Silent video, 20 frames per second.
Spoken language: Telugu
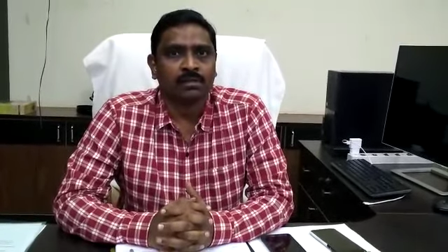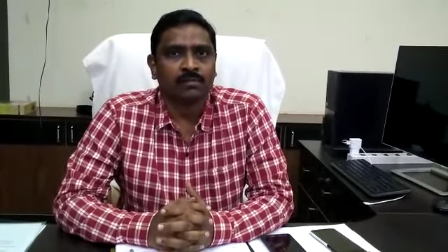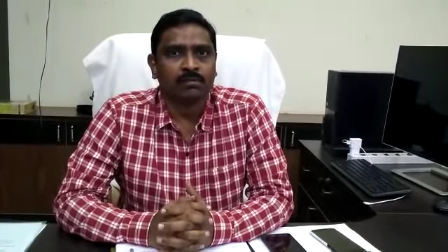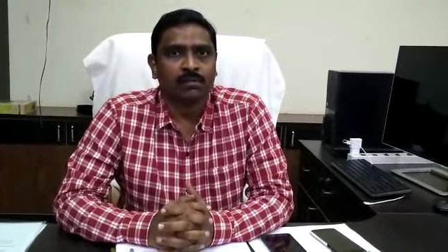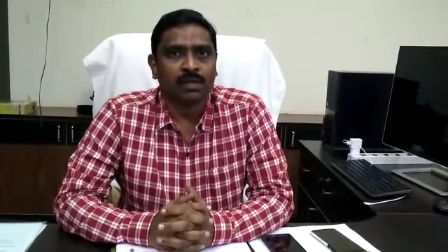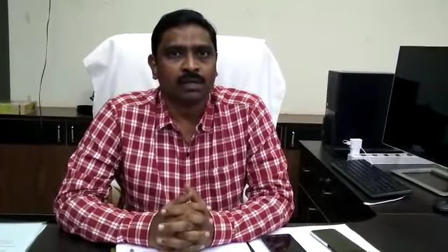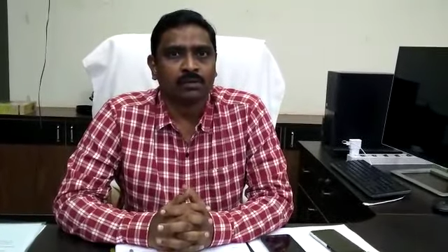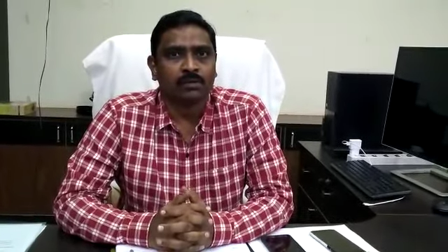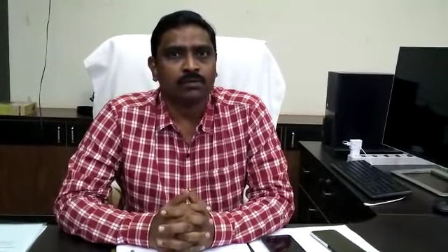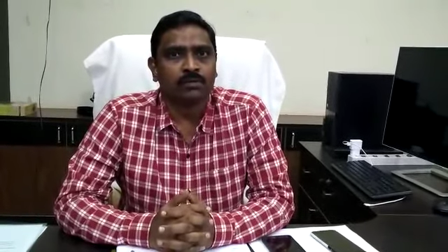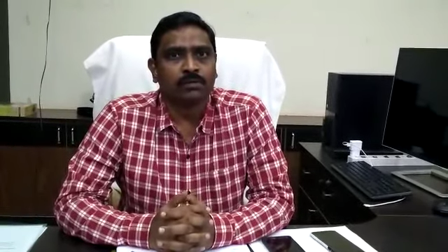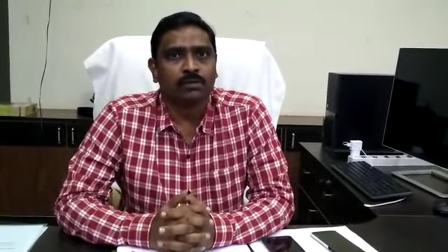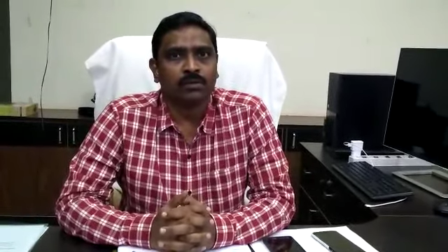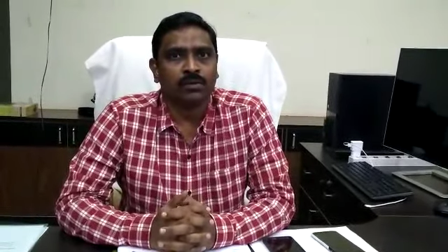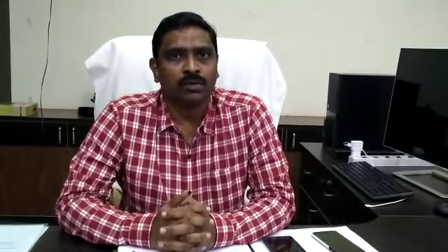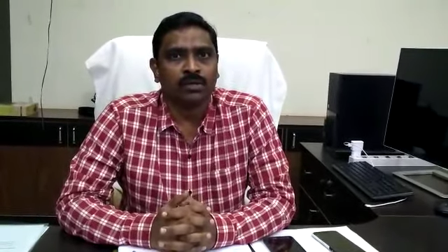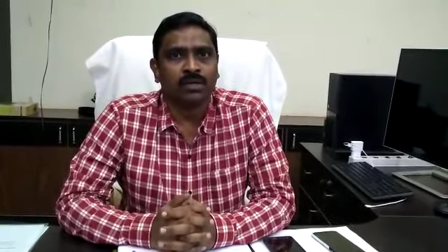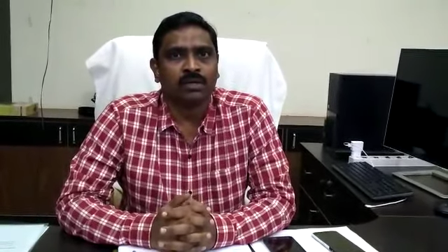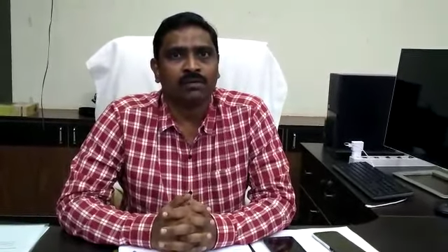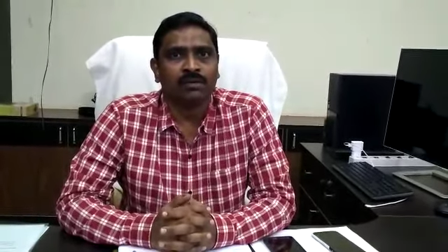మనకు
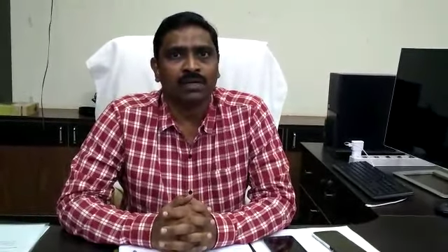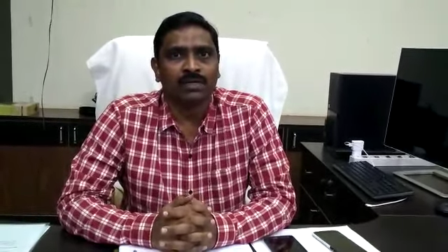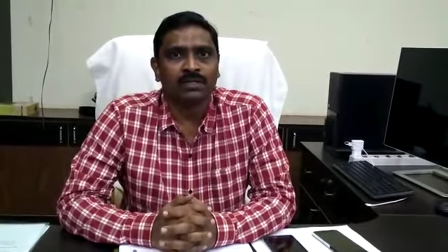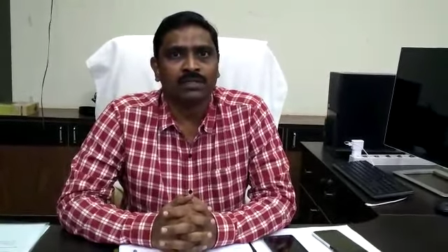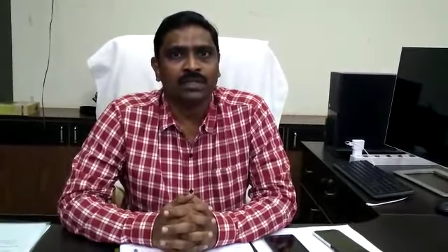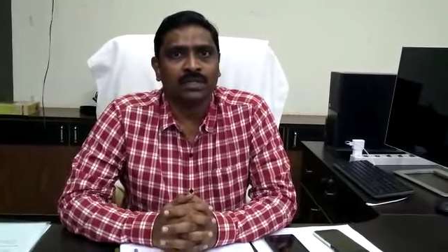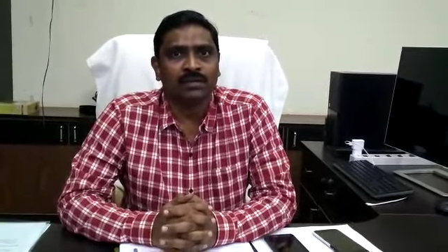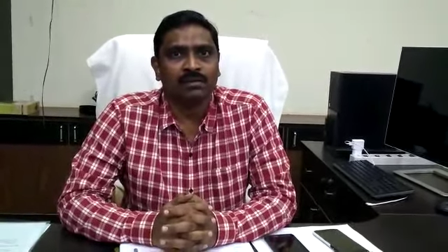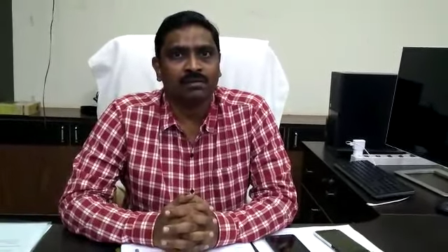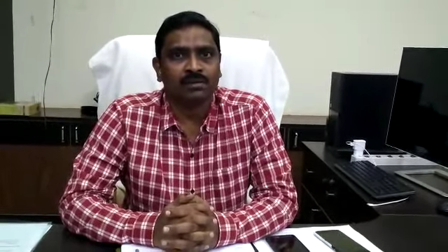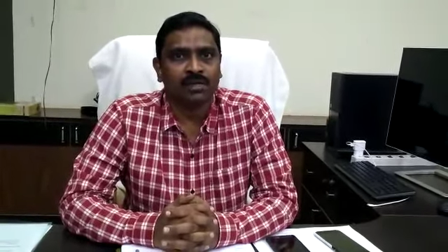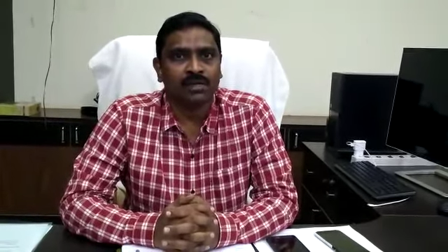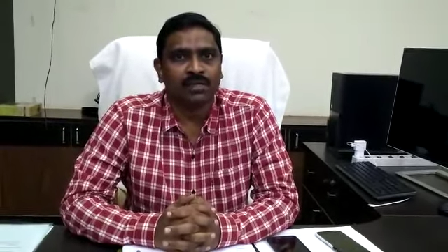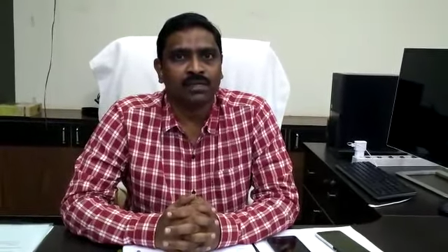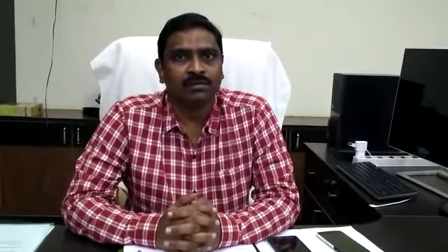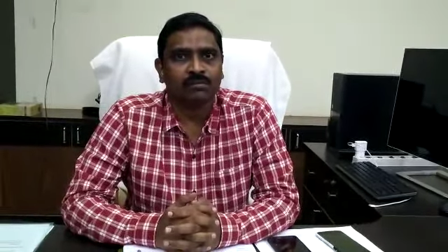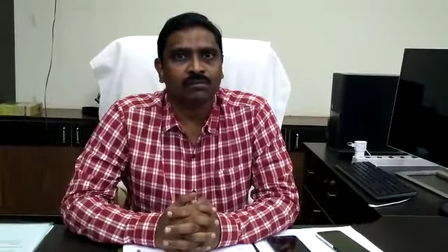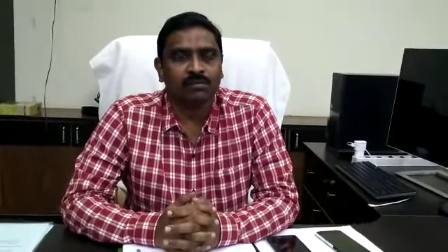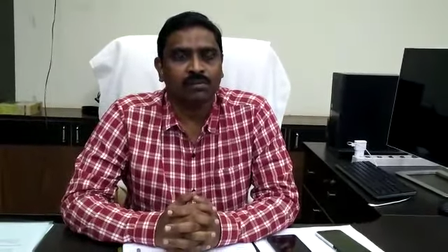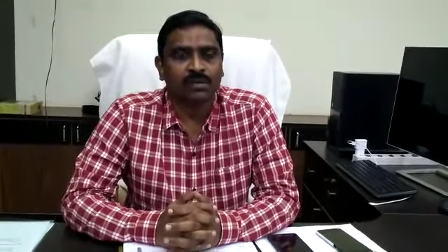రెండు అవకాశాలు ఉన్నాయి
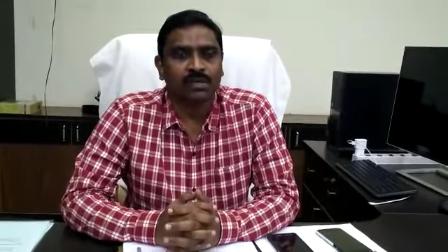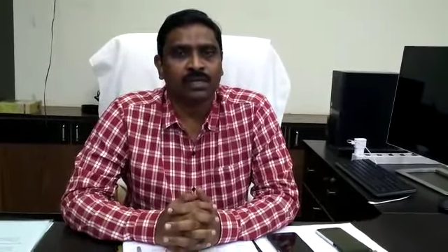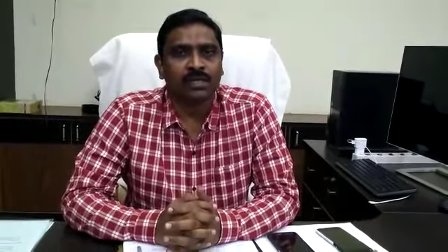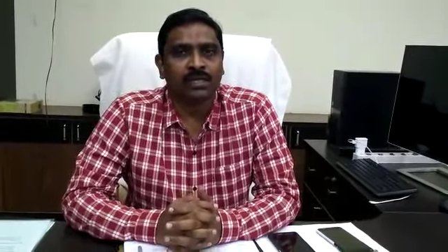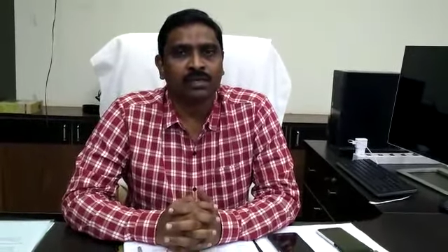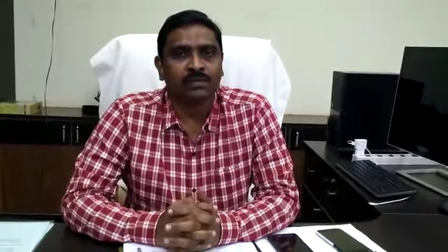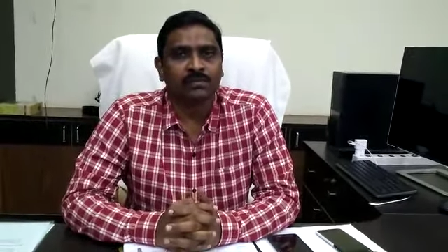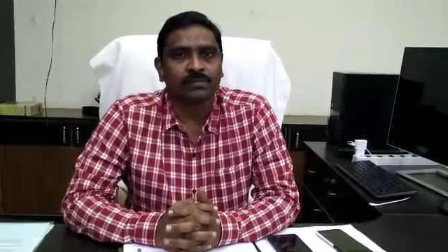ఒకటి